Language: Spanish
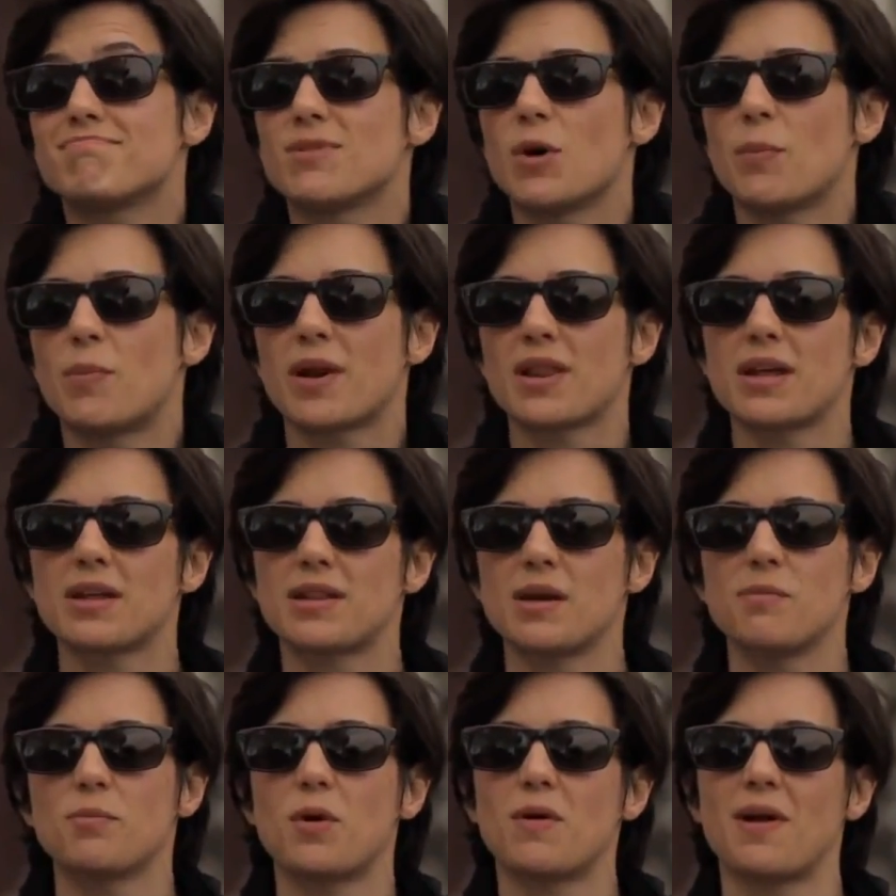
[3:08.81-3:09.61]
no perdés
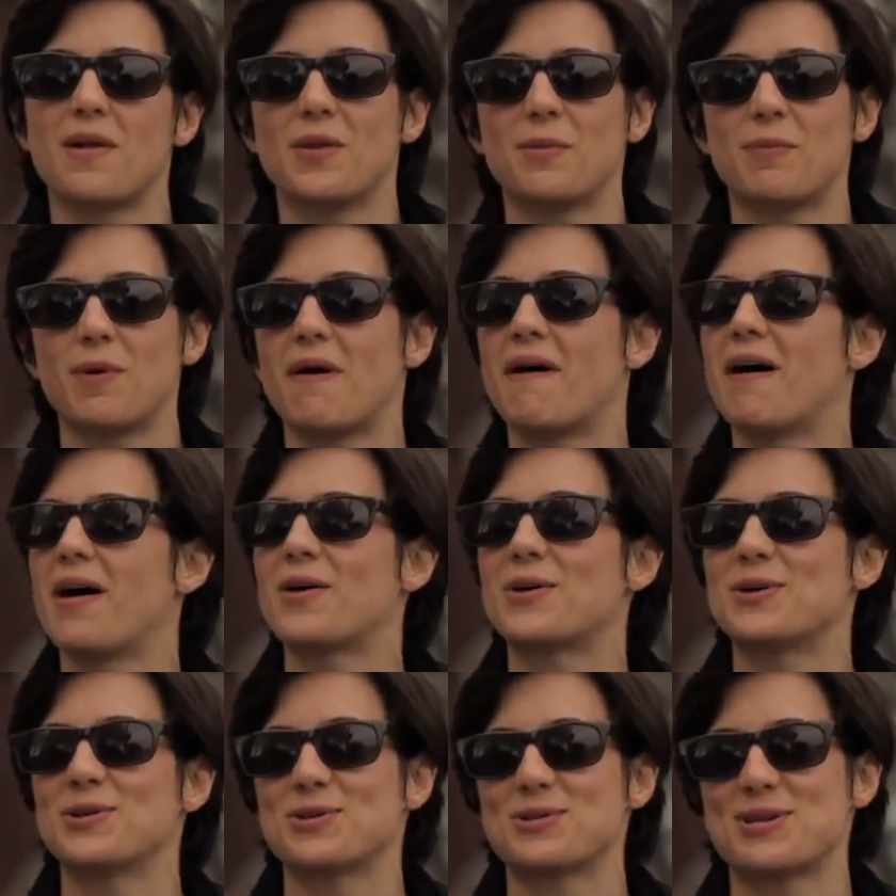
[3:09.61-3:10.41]
tiempo hablando
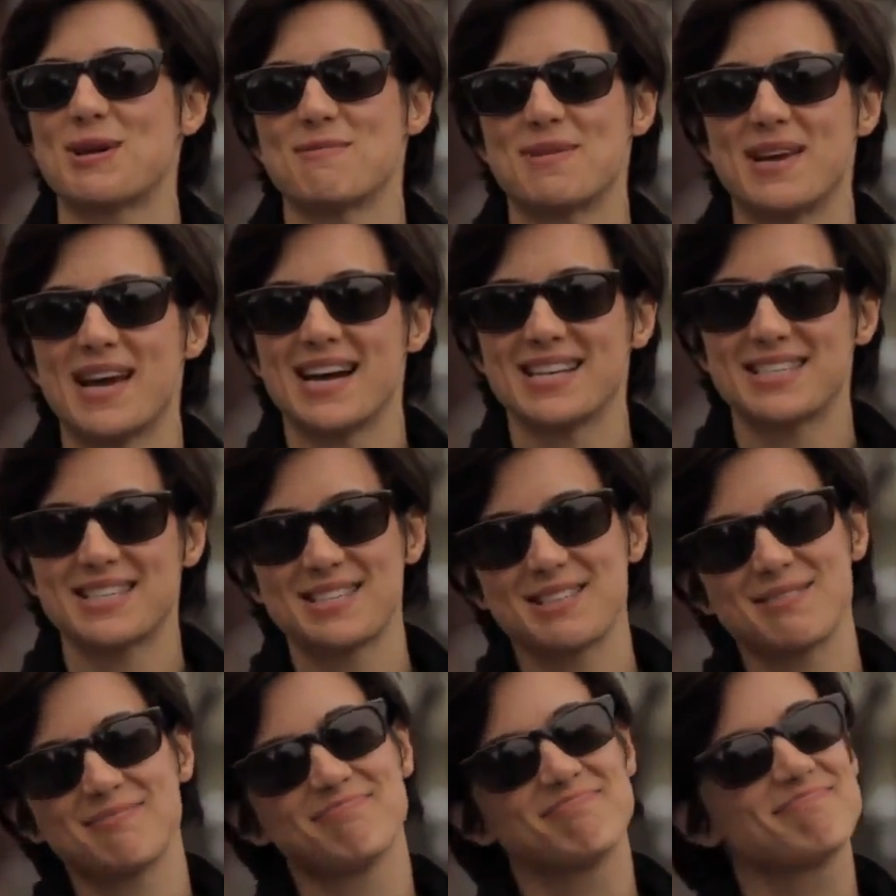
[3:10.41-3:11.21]
pavadas con tus amigas.
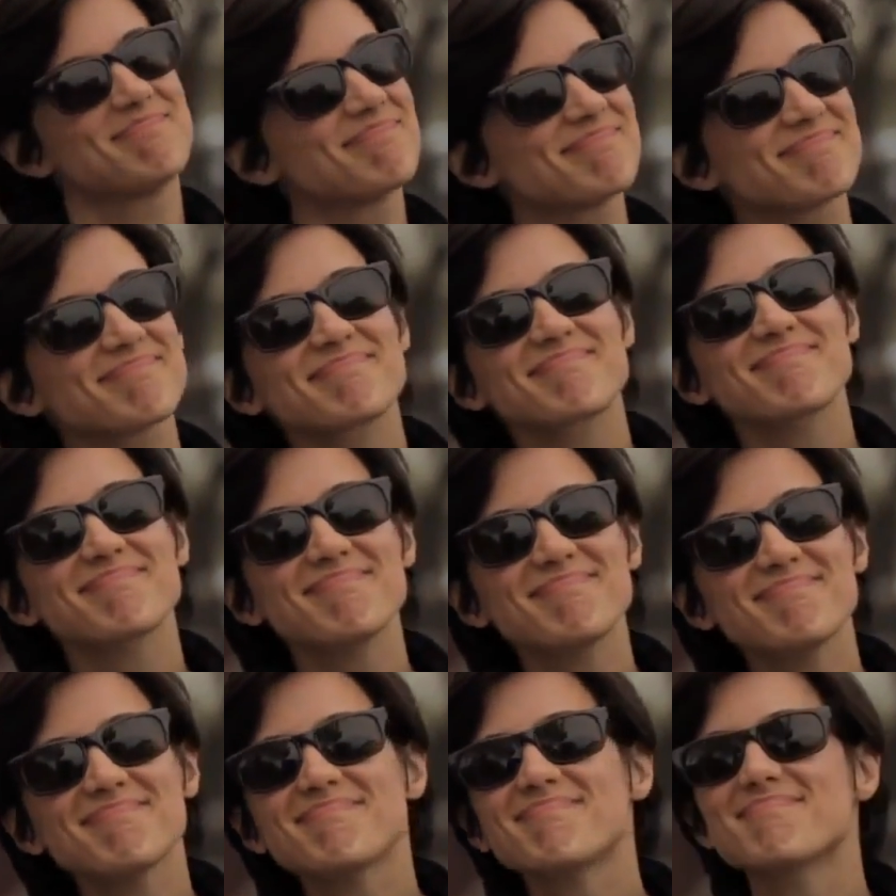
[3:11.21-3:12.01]
¿Y si la
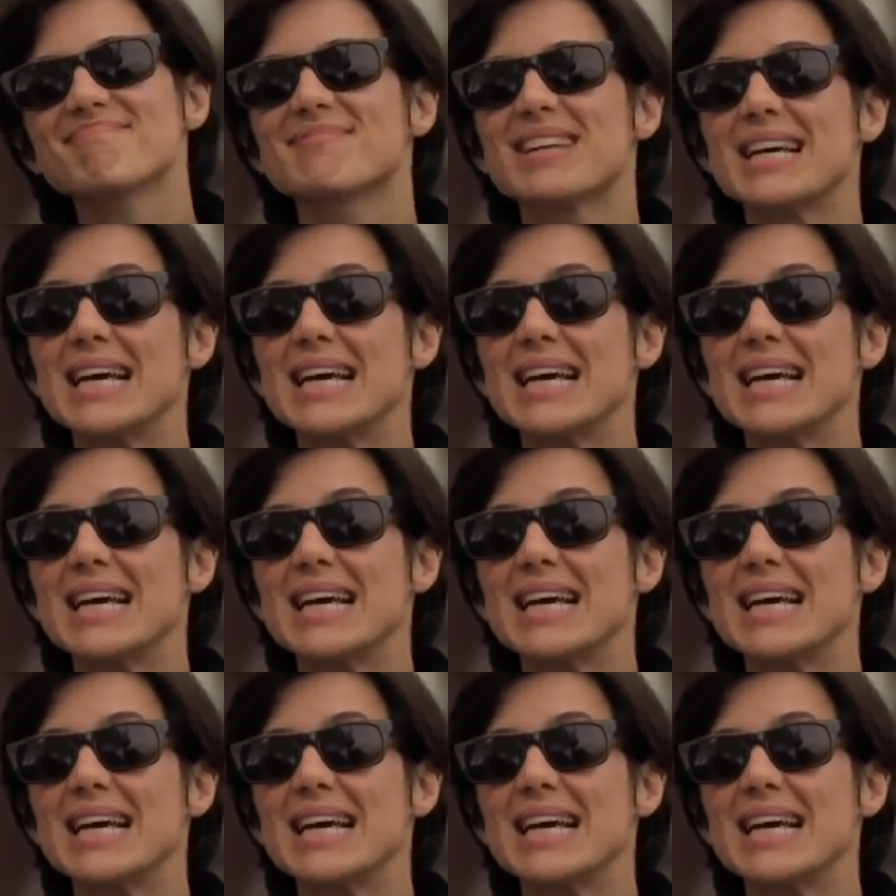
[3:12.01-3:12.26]
hiciste mal?